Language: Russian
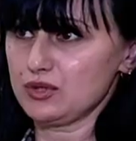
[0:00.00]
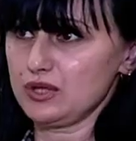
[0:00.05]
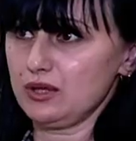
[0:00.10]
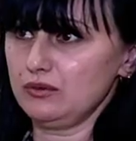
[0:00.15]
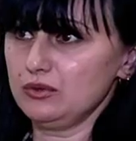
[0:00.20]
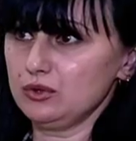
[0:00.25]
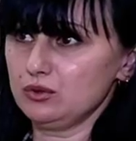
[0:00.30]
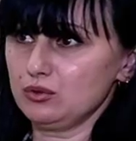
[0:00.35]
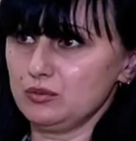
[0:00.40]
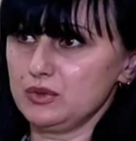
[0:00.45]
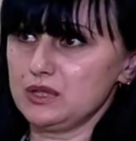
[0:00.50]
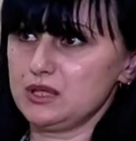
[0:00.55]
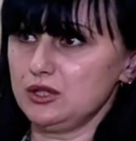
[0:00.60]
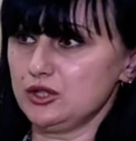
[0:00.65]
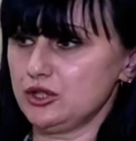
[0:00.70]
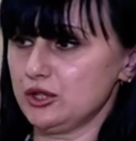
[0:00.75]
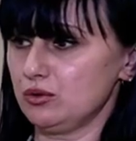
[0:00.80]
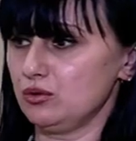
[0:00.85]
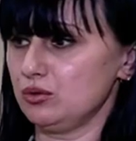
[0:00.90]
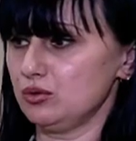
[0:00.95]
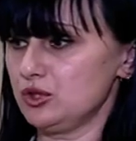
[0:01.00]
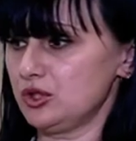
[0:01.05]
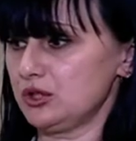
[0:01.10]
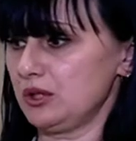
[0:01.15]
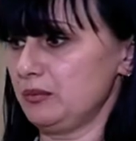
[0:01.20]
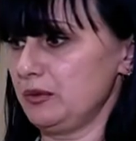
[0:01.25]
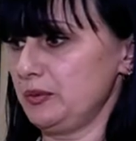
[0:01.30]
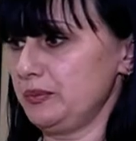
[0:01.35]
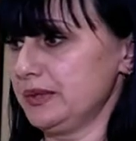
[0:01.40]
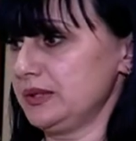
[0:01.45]
Советуем, если человек хочет
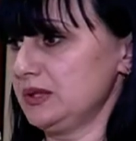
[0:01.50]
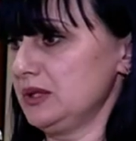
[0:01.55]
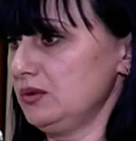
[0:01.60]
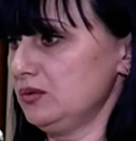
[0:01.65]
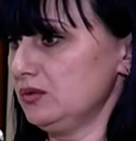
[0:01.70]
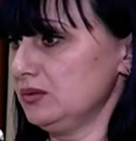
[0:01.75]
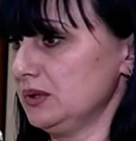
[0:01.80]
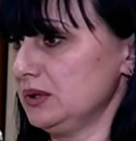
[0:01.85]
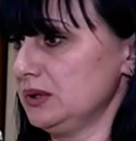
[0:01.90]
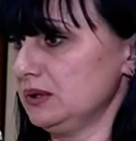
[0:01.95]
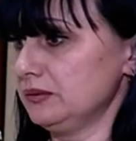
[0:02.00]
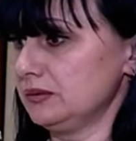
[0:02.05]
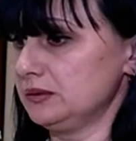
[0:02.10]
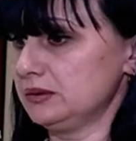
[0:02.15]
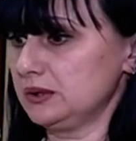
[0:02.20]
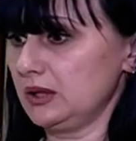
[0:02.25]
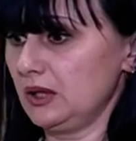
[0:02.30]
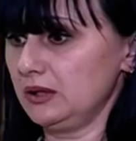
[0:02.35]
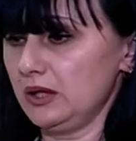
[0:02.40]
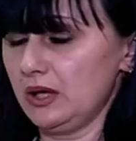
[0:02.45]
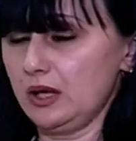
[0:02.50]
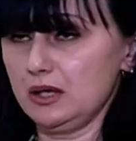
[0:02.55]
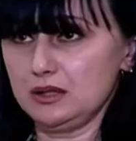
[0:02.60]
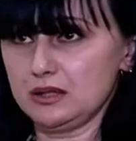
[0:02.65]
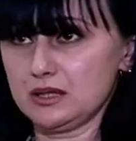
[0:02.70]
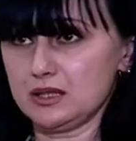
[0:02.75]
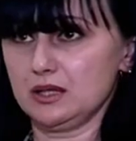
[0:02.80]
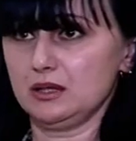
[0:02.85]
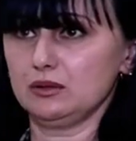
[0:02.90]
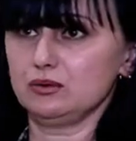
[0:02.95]
там определенную
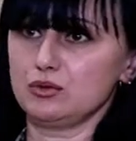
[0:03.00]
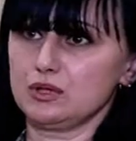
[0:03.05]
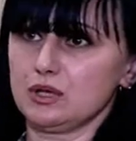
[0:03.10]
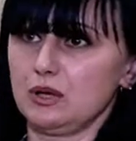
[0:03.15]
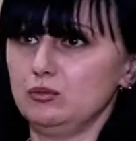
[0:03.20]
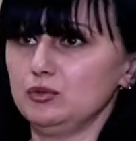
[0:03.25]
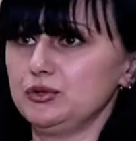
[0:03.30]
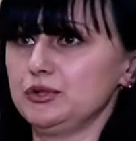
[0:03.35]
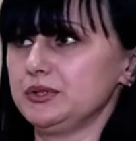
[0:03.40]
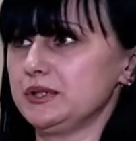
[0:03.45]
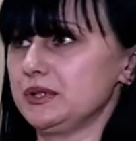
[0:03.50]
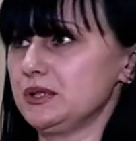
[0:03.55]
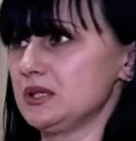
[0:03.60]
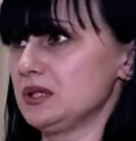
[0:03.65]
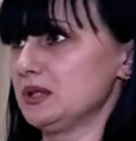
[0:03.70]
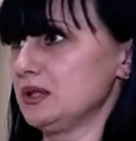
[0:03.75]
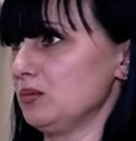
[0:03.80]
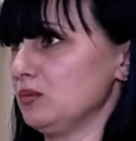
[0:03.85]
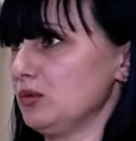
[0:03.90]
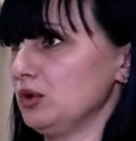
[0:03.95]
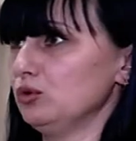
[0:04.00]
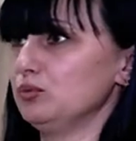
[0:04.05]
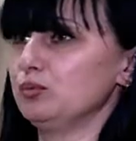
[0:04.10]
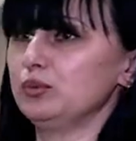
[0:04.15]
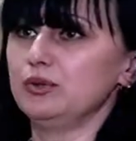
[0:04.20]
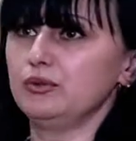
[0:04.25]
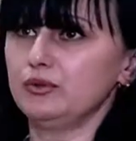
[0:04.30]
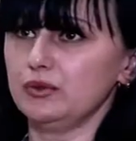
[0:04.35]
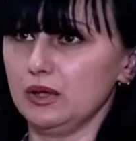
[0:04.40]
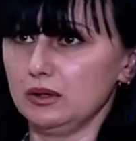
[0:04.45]
тональность, да, то есть кому-то интересны там
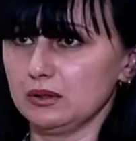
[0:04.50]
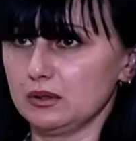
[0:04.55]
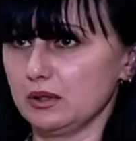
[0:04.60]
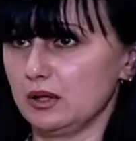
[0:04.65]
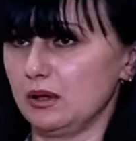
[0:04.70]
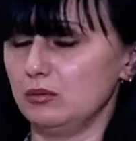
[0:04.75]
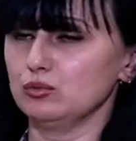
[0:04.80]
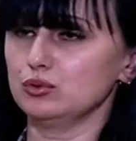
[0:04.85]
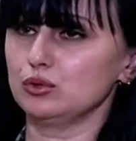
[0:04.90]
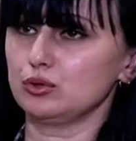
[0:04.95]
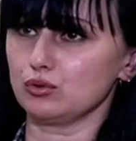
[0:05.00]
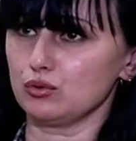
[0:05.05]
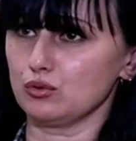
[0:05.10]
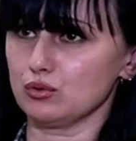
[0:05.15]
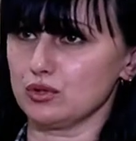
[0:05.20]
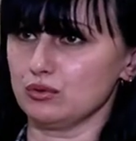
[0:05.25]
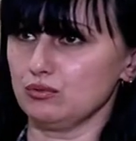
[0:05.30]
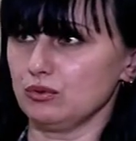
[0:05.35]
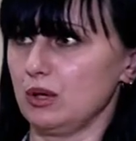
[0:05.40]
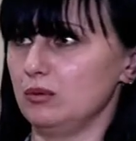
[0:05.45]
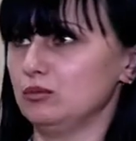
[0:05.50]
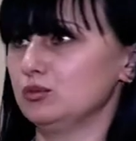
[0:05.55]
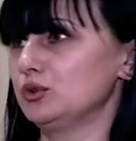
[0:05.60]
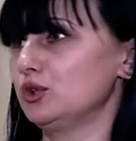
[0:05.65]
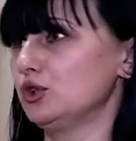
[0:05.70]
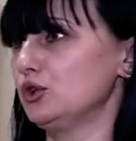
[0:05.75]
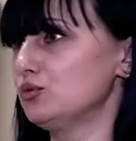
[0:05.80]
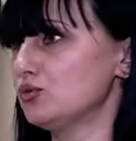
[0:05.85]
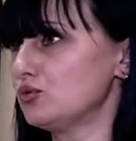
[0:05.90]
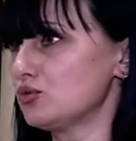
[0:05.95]
голубые фиалки, кому-то розовые,
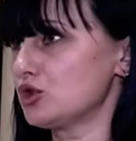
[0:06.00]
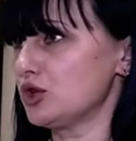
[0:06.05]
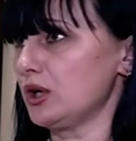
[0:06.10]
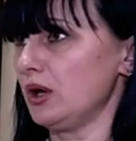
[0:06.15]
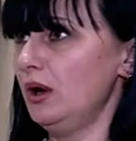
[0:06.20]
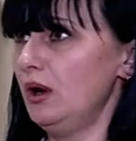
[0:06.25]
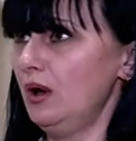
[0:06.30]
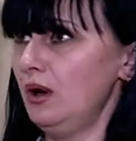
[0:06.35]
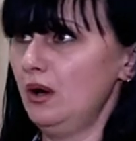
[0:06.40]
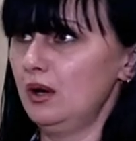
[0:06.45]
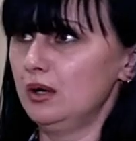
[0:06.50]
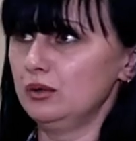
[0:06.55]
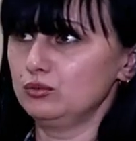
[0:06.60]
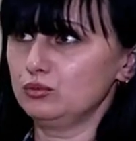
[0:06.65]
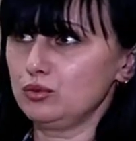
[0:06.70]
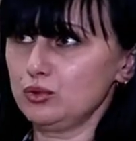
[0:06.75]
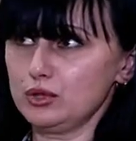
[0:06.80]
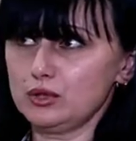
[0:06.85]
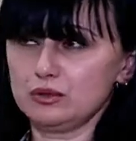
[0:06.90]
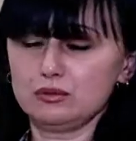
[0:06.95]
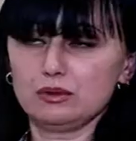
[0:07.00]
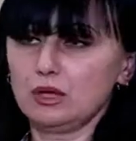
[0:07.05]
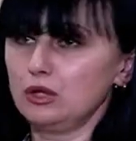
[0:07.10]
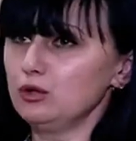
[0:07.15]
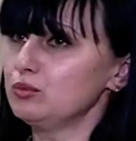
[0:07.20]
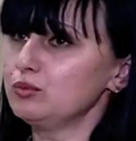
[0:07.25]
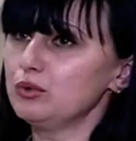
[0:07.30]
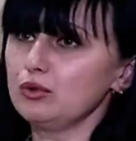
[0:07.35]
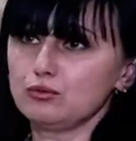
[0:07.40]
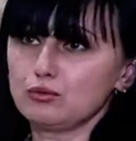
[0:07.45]
кому-то рюша. Ну, то есть на
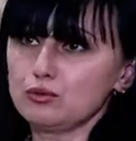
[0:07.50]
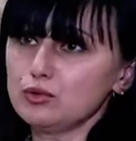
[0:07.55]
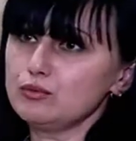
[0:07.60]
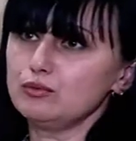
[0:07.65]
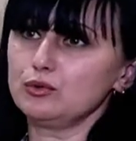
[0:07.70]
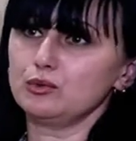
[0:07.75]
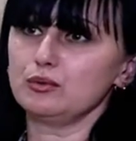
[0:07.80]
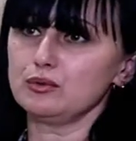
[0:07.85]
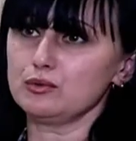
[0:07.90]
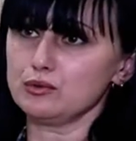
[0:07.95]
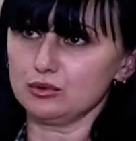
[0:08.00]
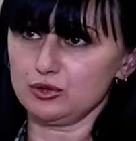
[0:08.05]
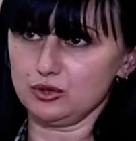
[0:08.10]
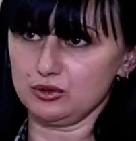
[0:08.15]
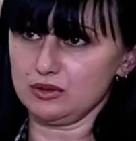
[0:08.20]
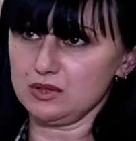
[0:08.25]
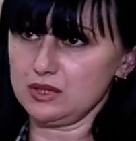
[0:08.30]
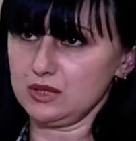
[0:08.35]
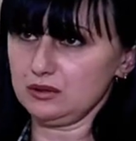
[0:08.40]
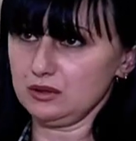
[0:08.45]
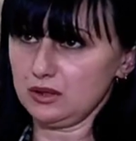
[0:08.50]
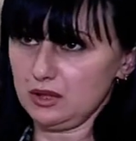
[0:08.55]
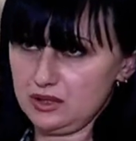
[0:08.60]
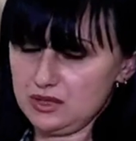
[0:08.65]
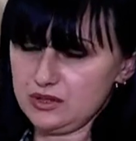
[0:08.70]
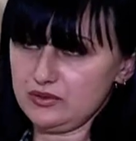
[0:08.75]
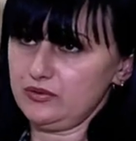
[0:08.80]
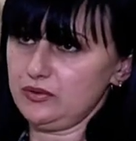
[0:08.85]
любой вкус в любом случае у нас всегда есть